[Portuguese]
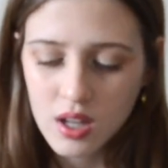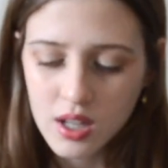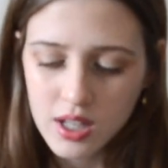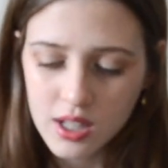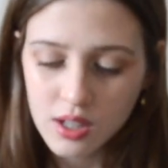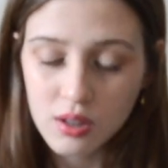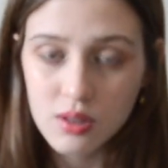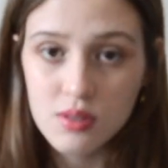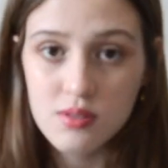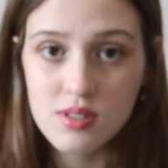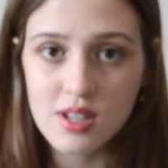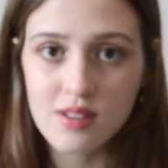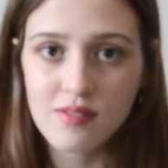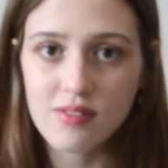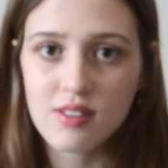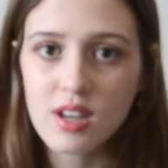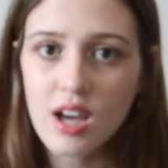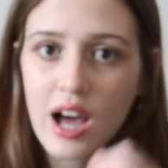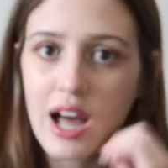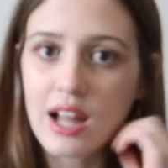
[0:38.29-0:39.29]

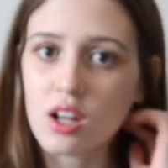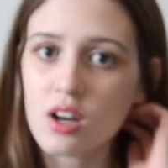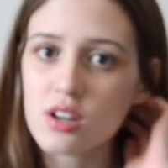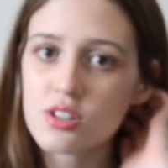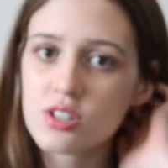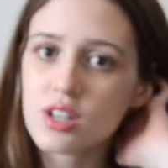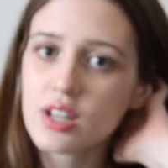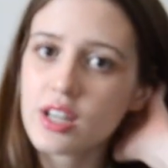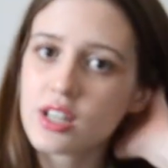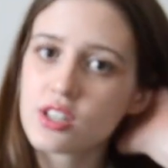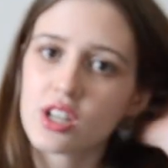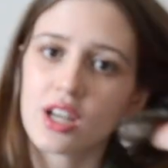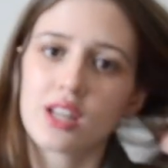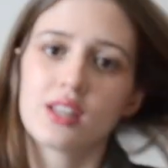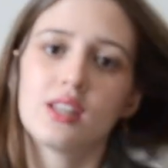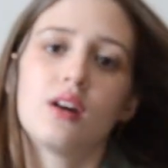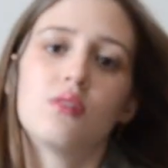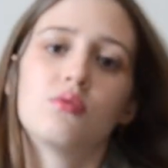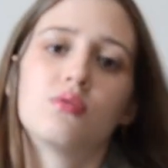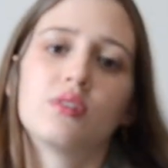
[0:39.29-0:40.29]
Inclusive, a loja
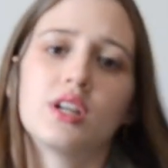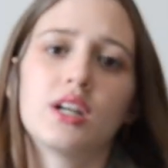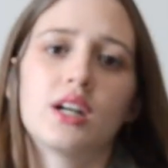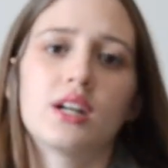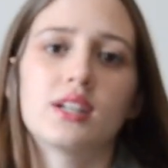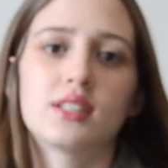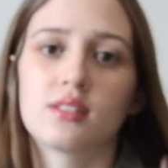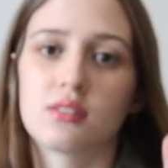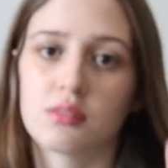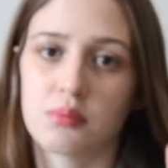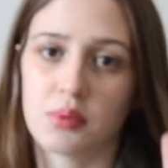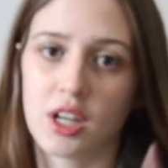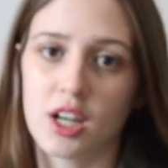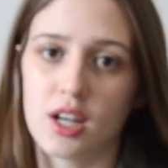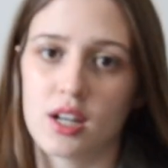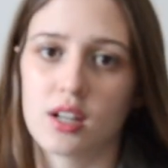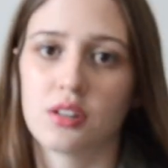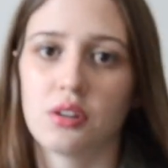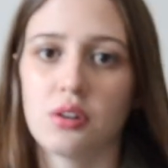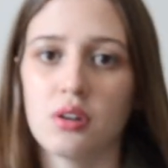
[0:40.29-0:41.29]
Etiqueta Única, se eu não me
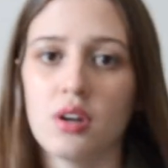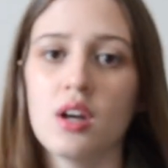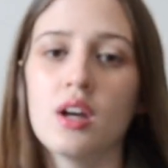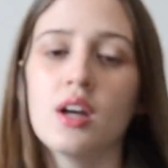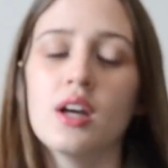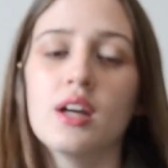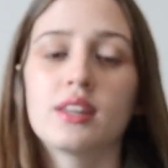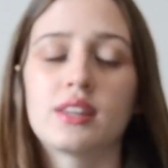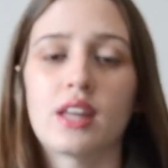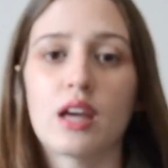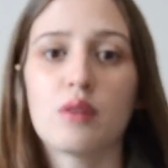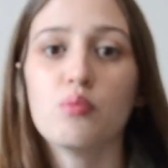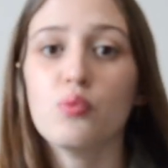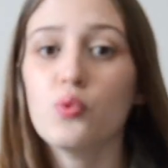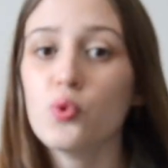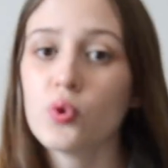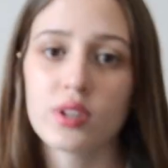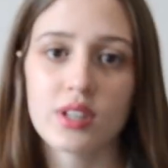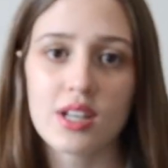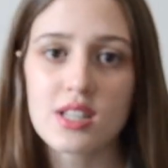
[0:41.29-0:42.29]
engano, tem
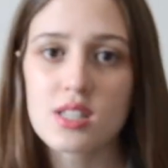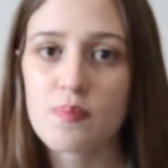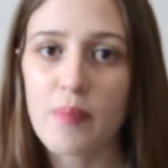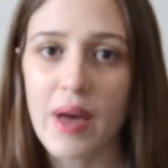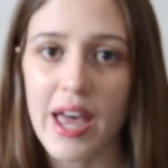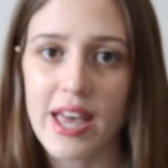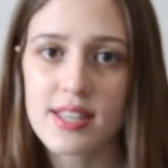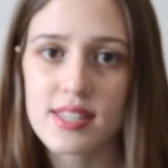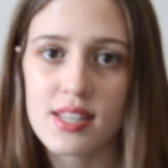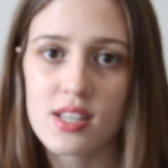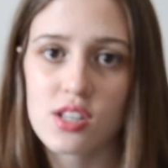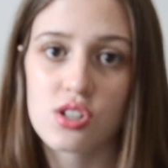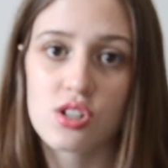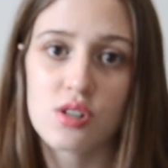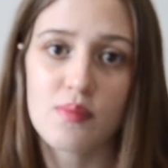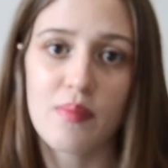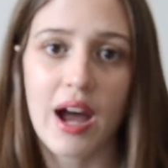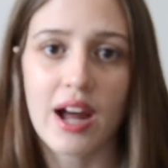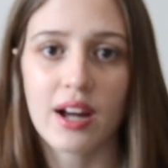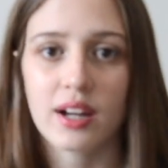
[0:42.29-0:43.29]
muitas peças
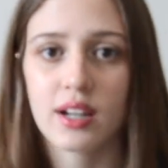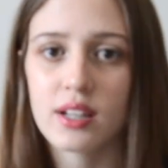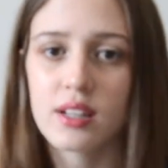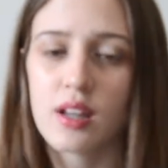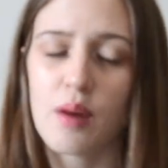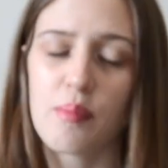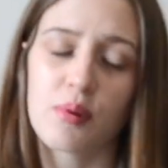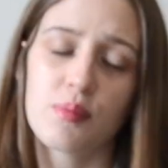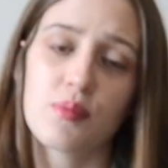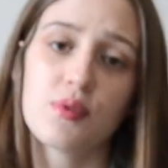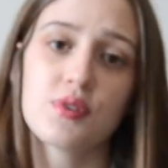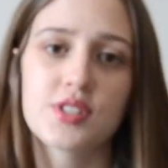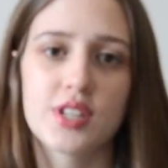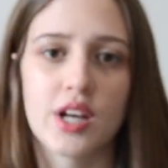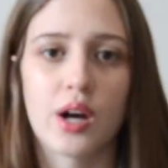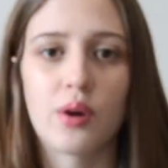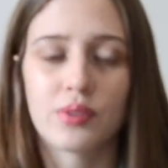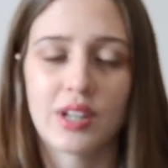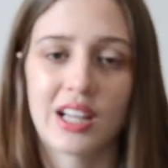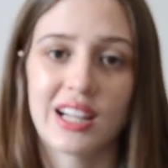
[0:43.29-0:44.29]
de marca na
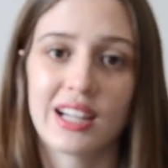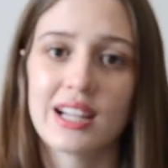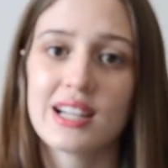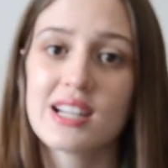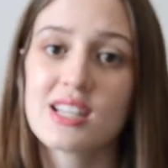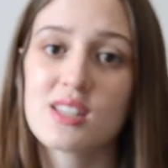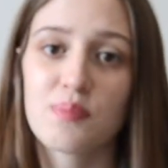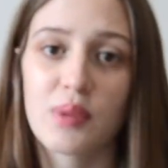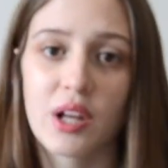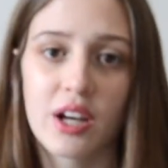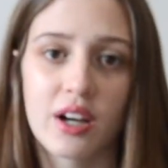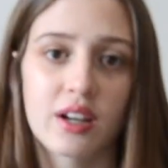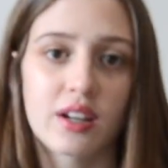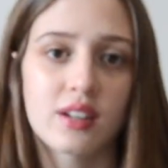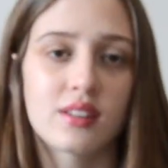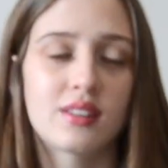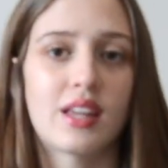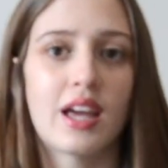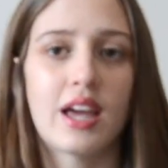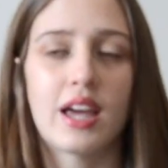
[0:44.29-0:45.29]
promoção. Tem Lelis
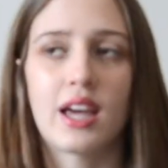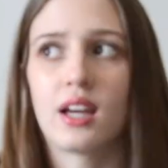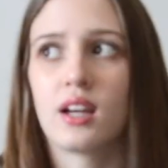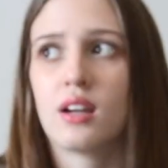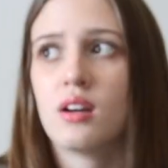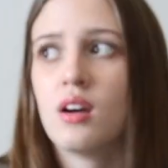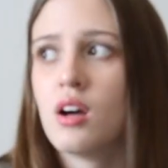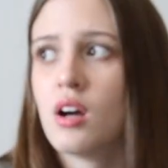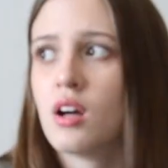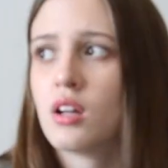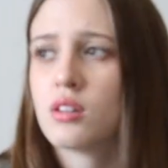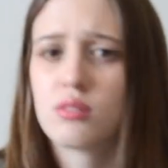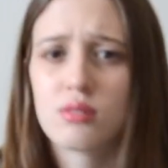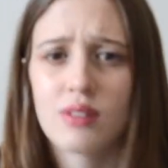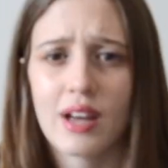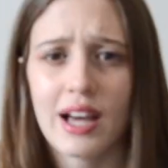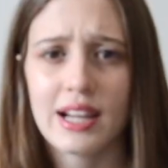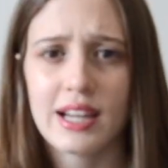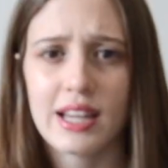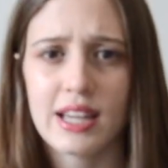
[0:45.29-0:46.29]
Blanc, tem
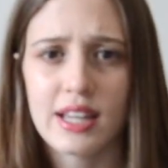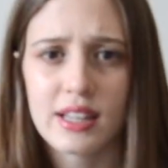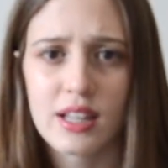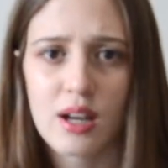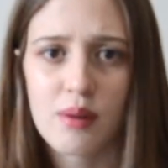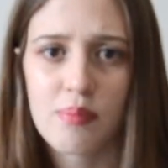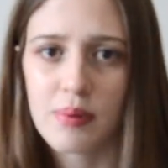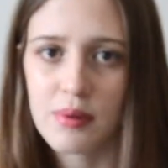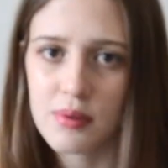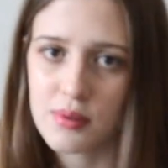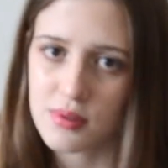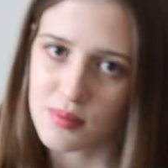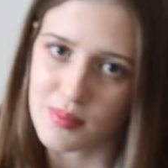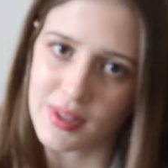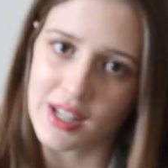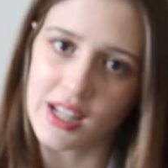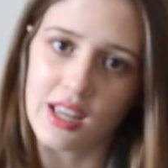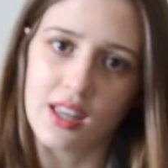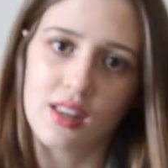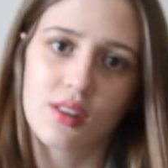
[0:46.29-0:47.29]
Dudalina né, para os
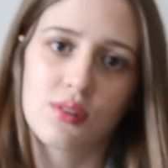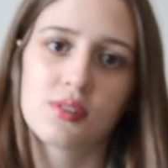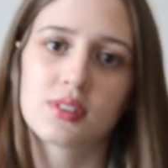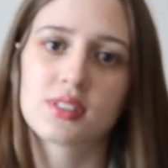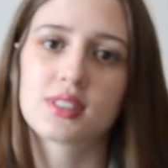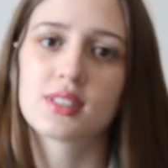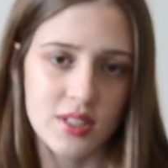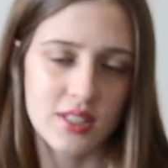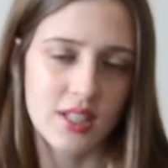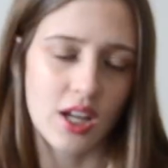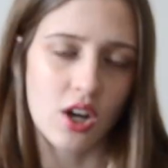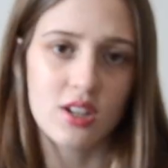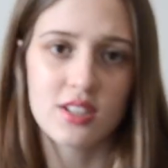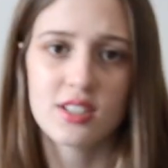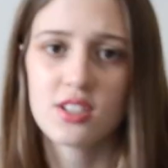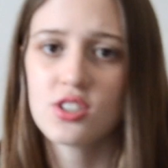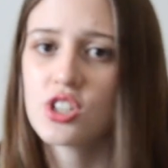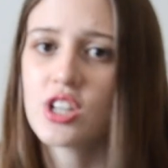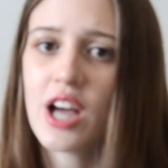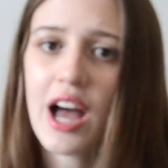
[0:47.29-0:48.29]
meninos, tem
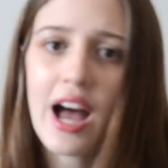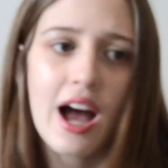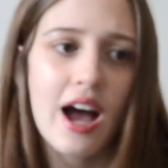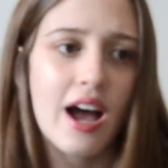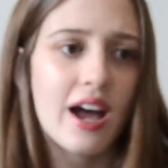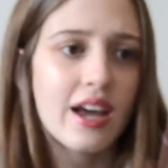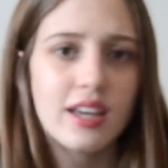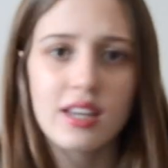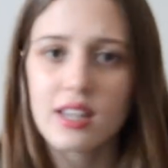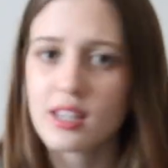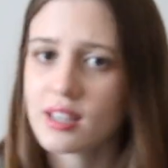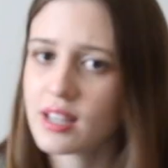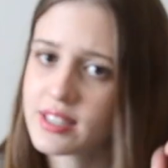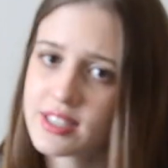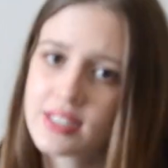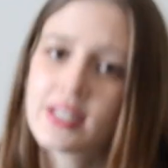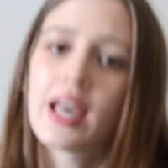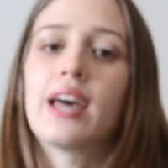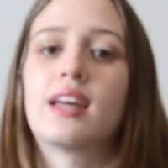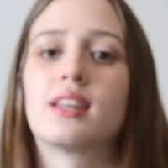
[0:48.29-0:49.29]
Rosa Chá e
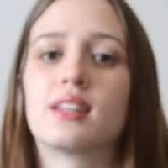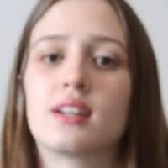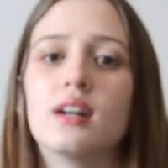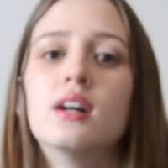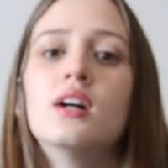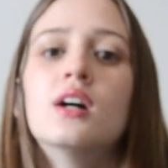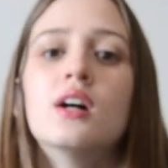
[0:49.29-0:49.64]
etc.